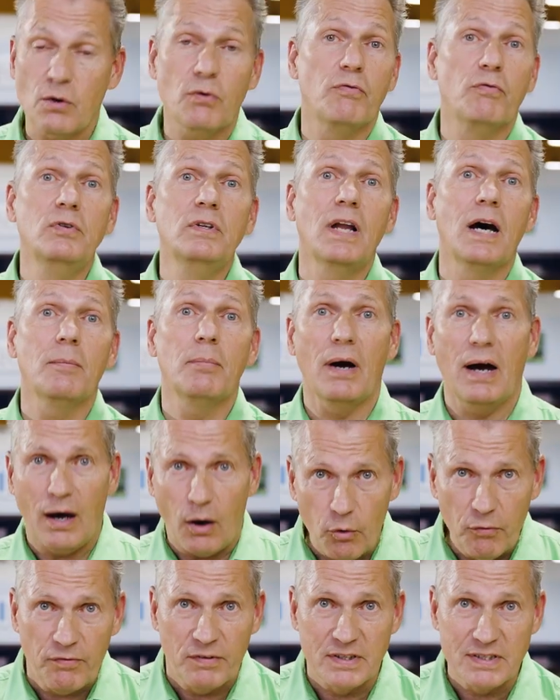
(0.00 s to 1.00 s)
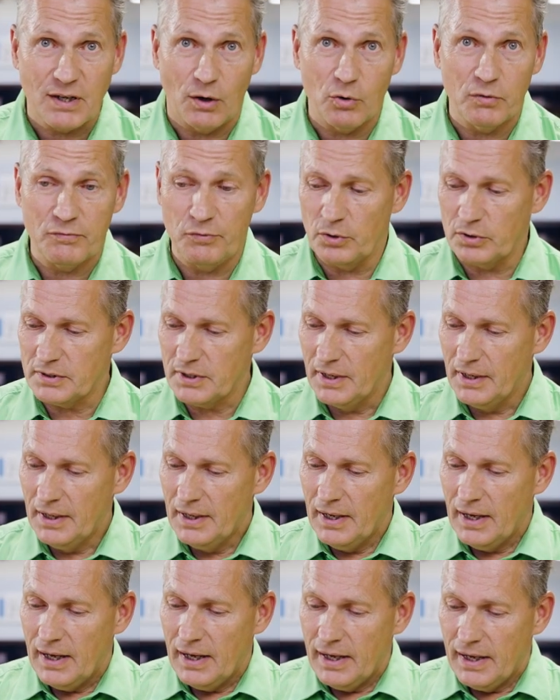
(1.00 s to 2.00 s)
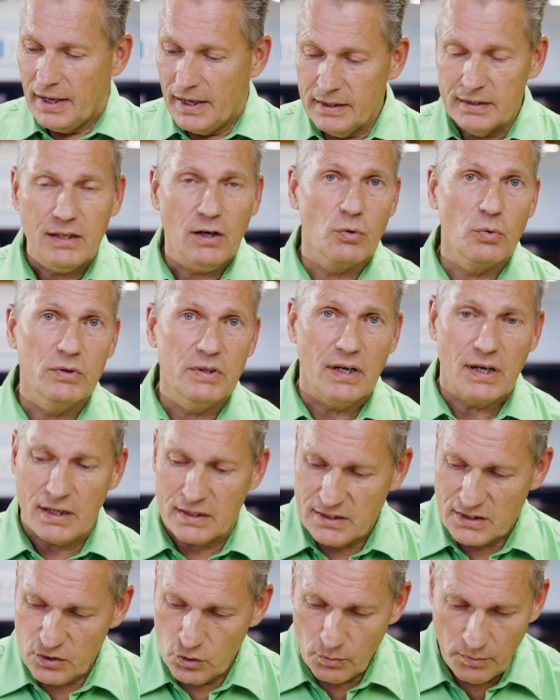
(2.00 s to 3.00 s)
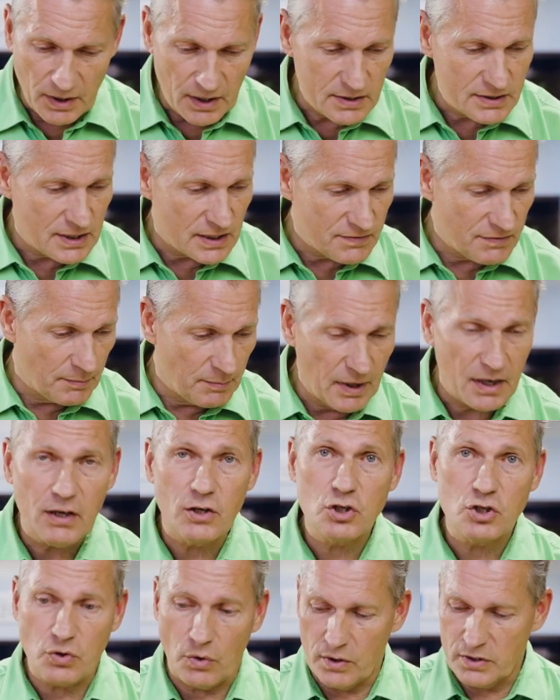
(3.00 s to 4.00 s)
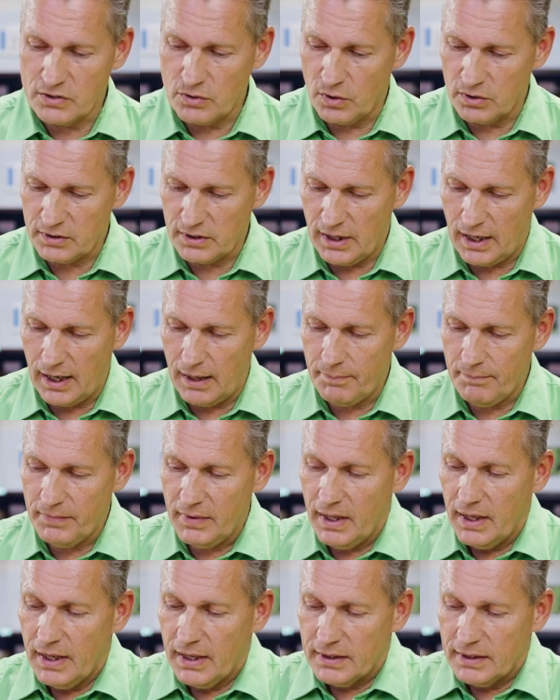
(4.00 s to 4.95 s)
auch wunderbar aufgesaugt wird. Hintergrund der ganzen Nummer ist, dass wir mehrere Streusorten haben.